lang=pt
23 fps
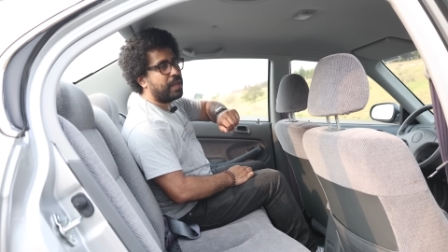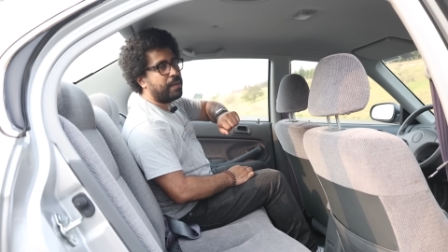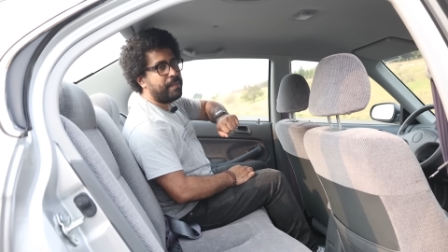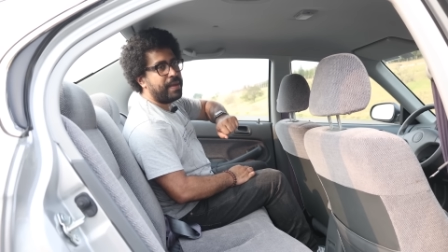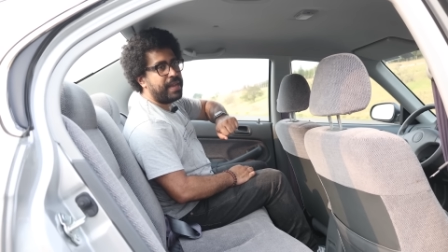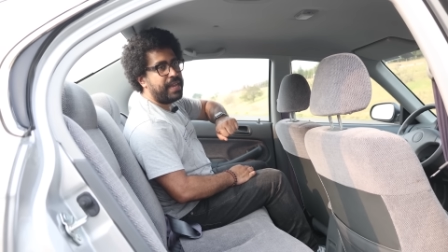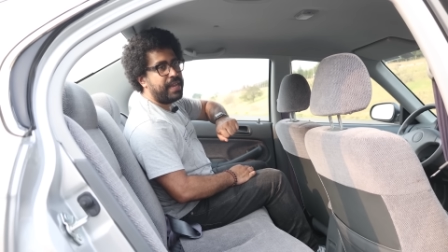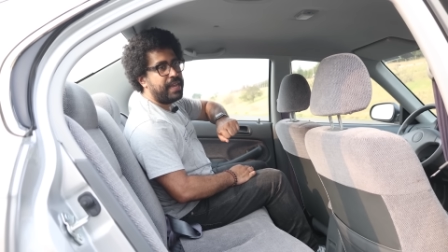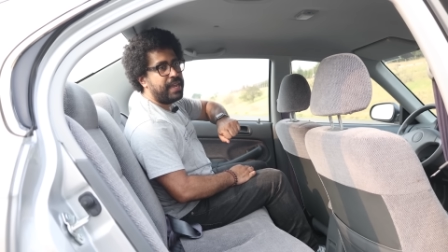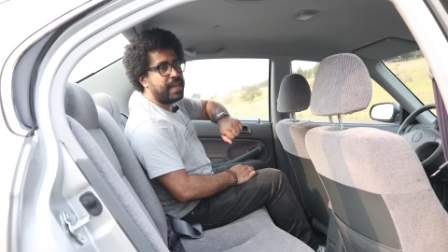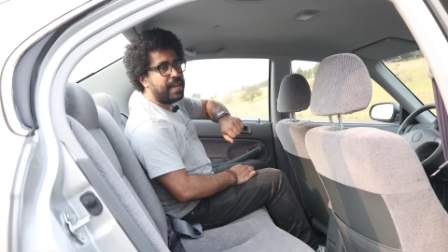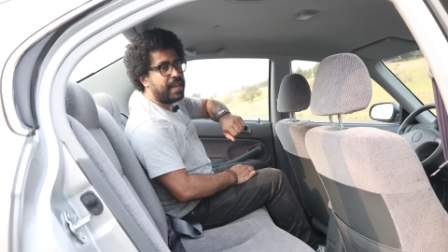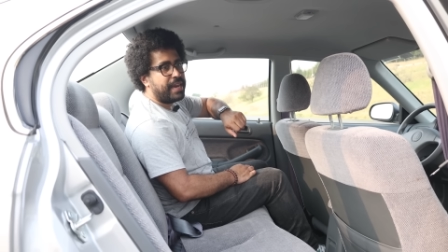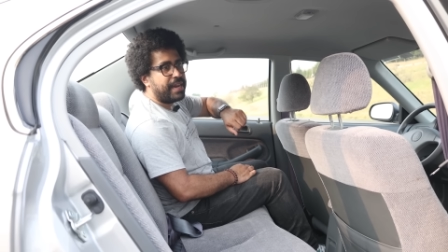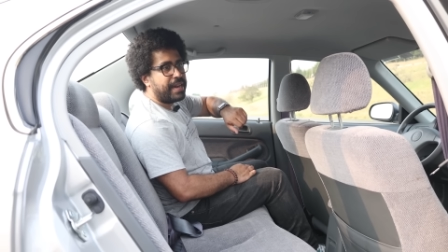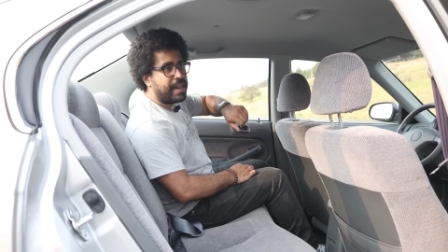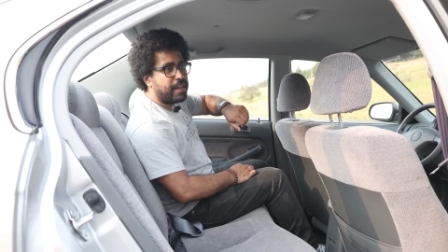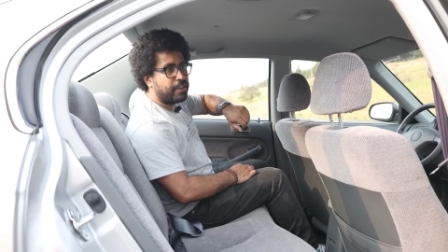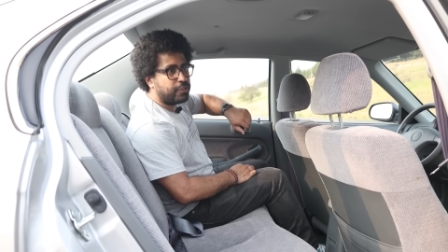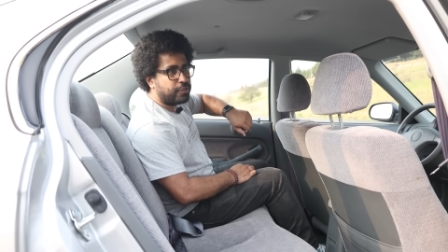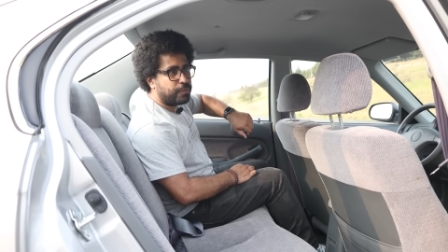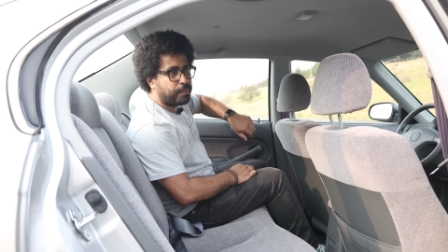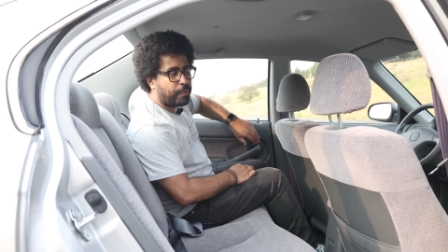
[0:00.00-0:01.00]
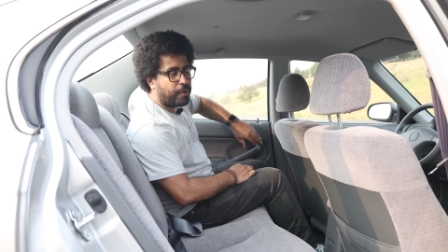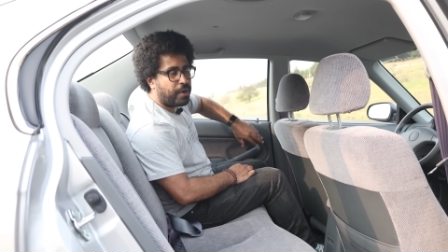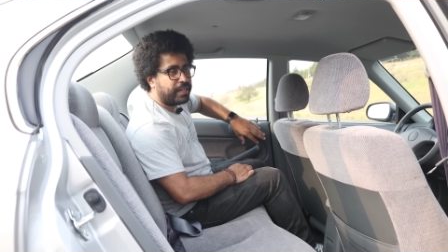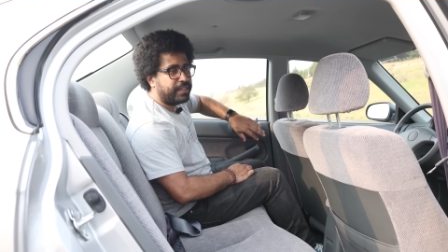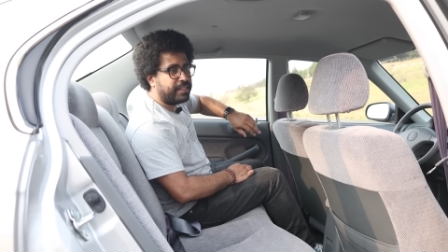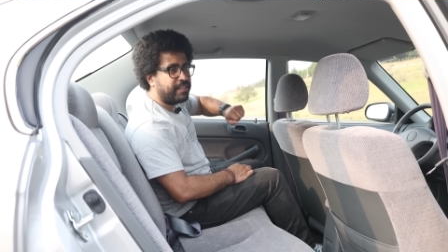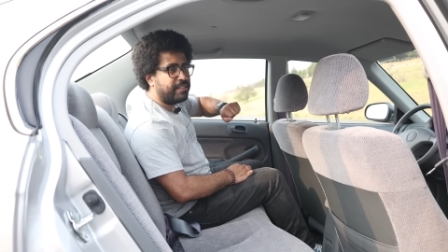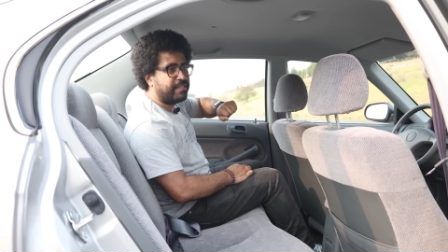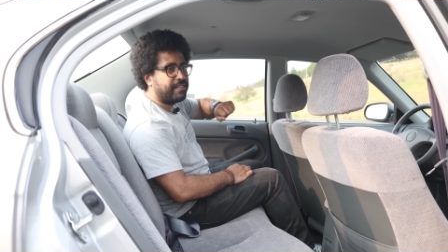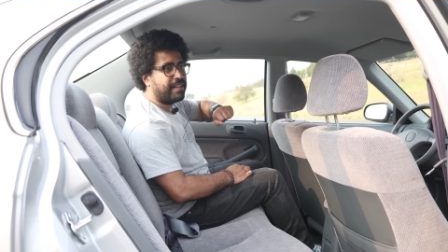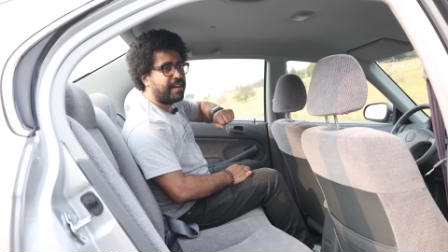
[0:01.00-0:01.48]
também nas
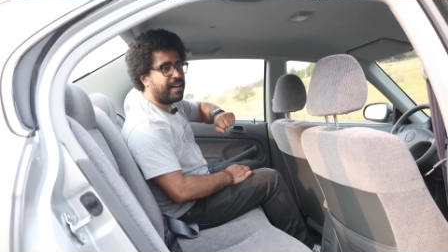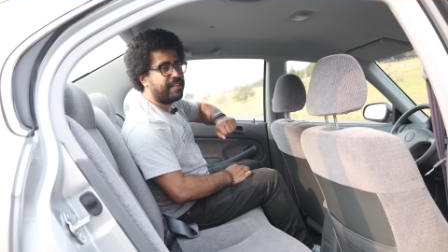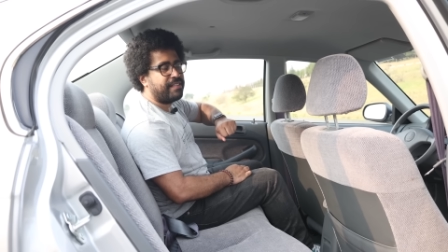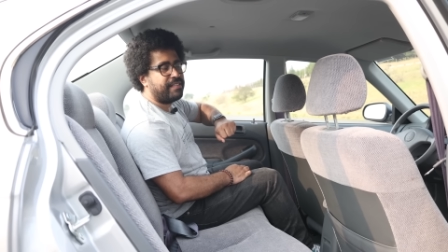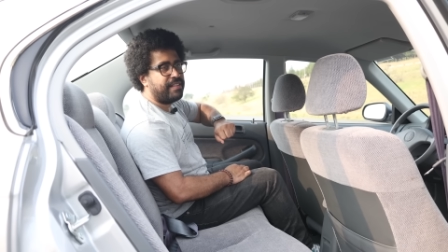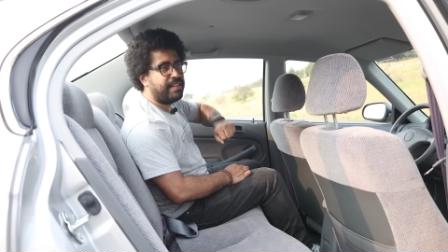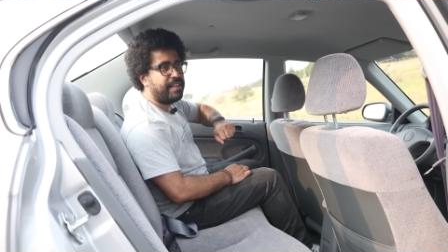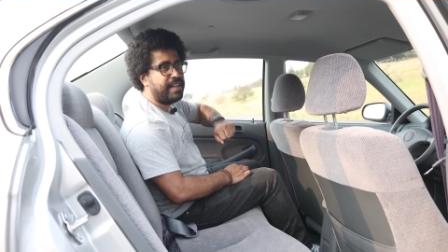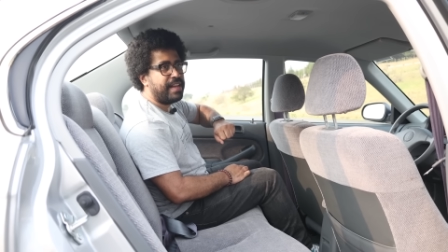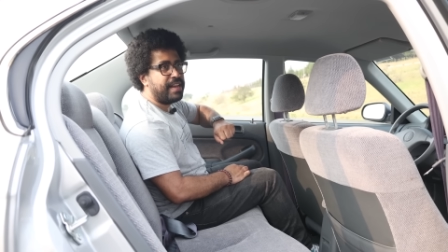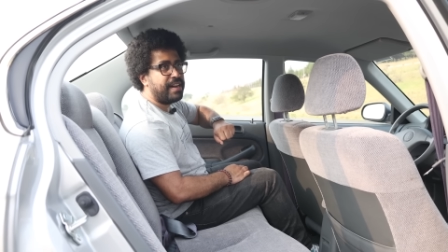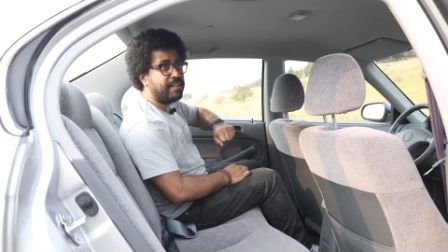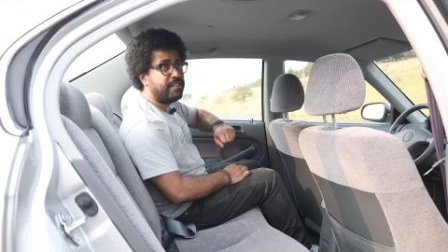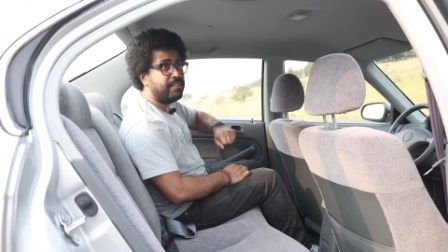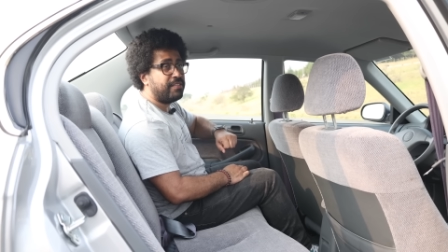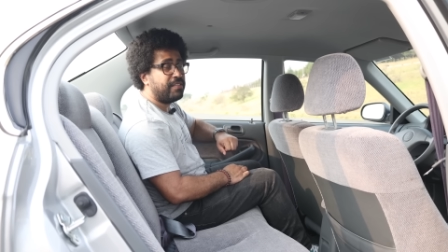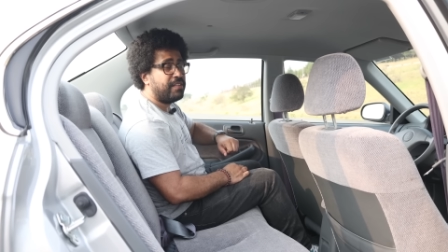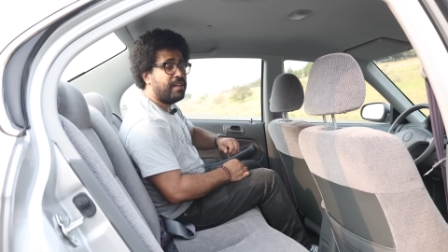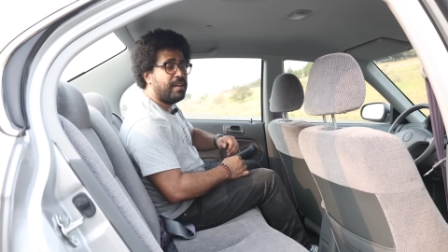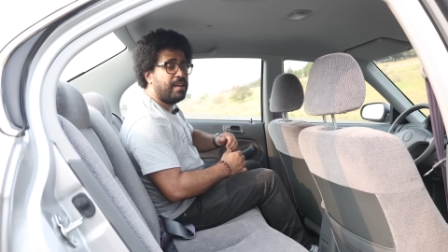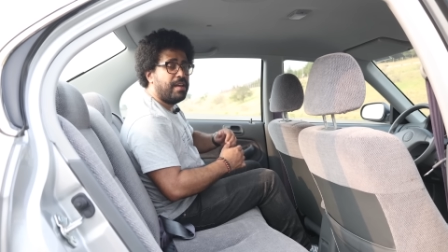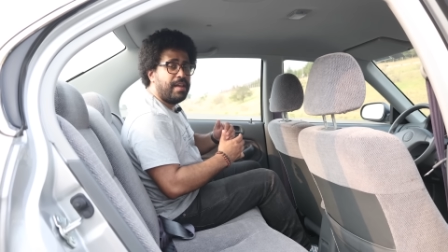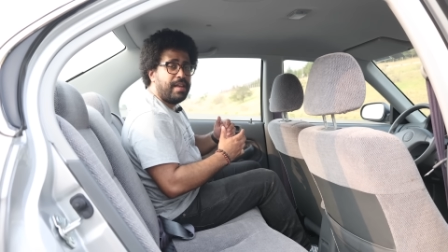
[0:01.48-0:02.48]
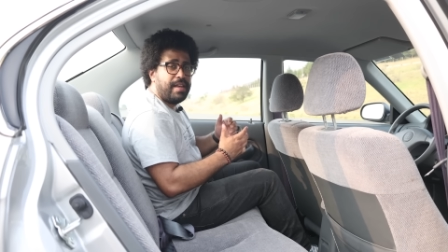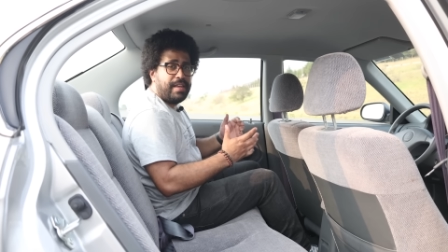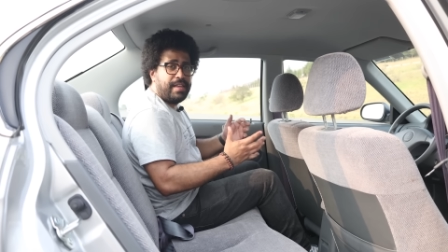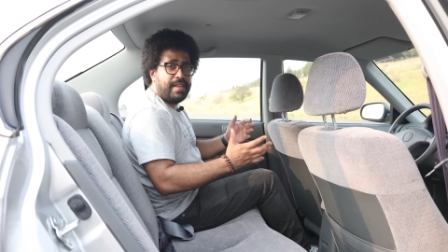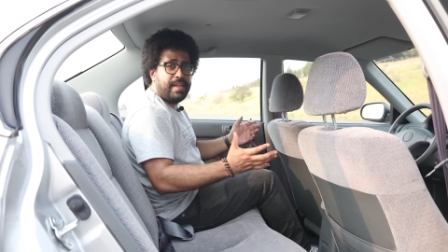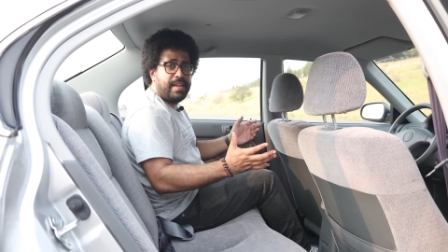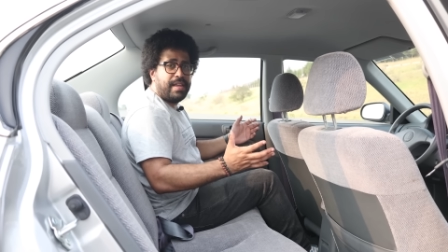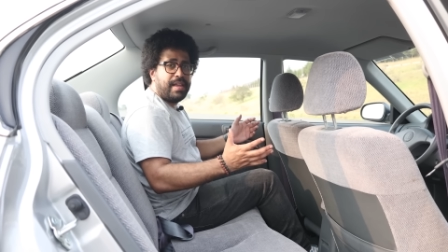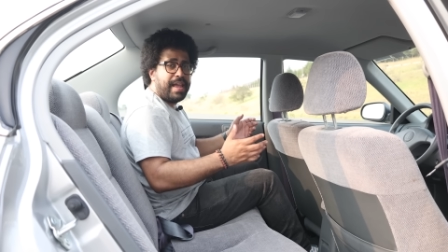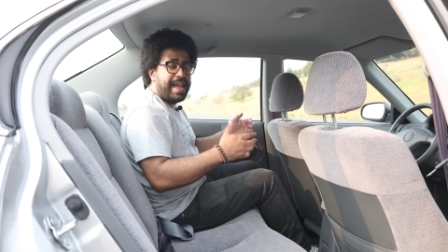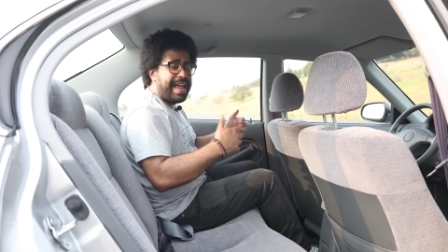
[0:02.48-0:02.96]
portas traseiras
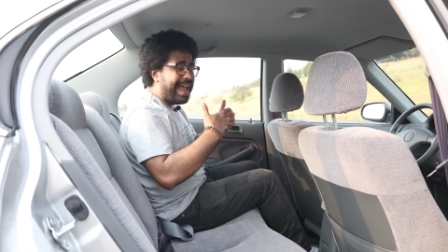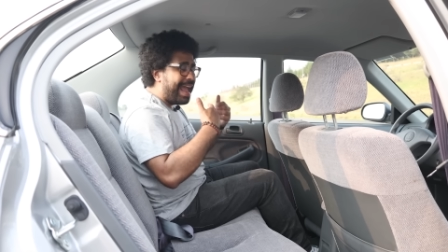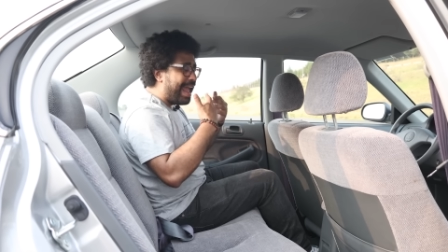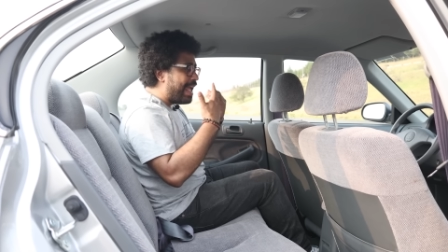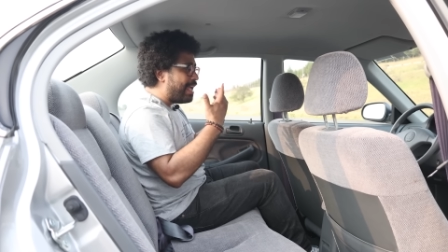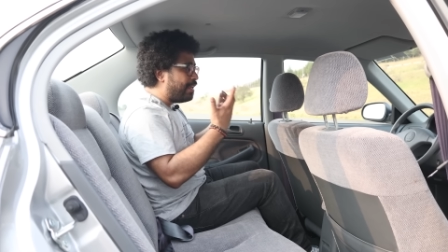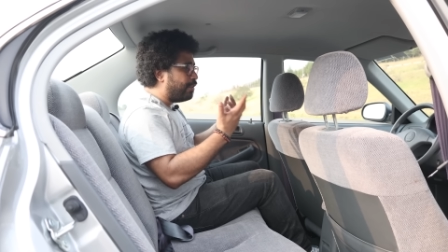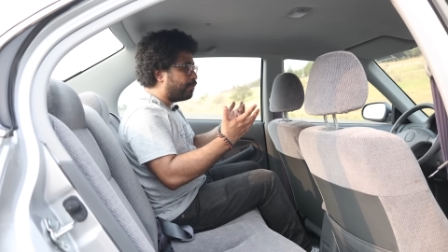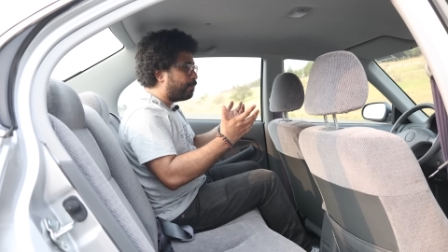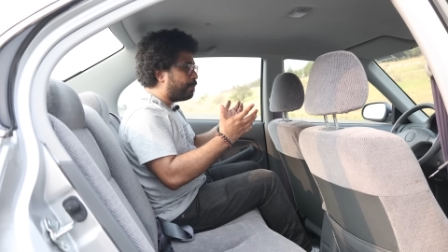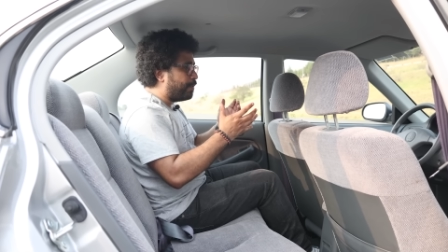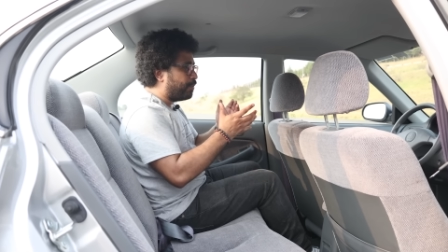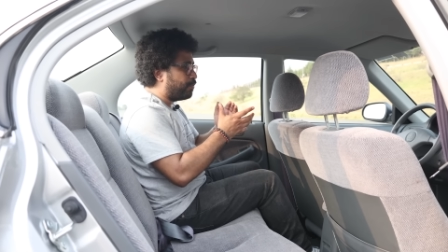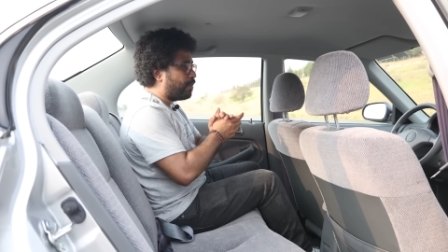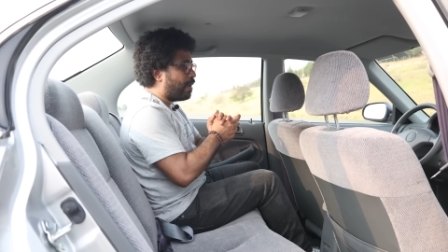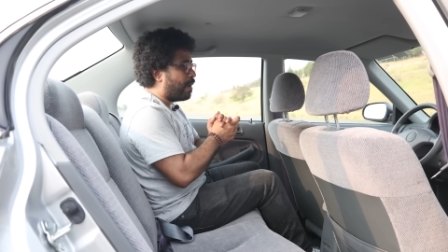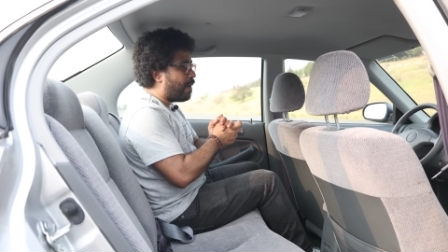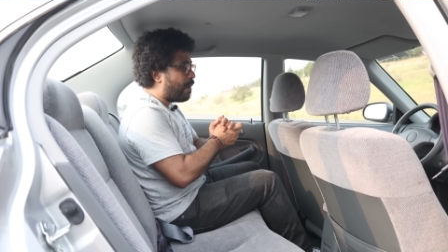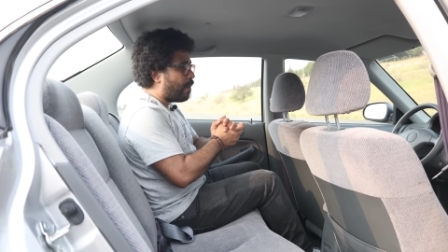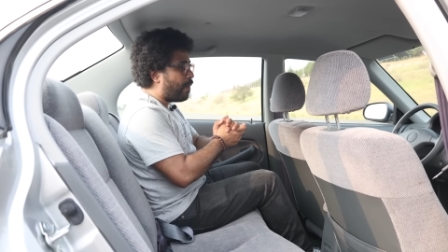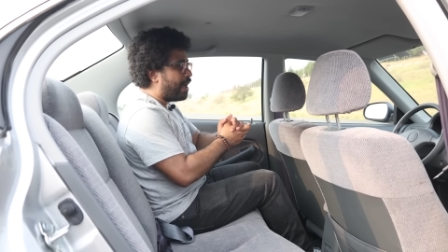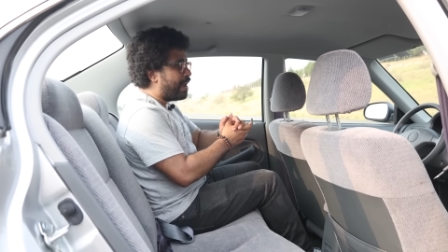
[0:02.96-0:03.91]
e é isso, pessoal.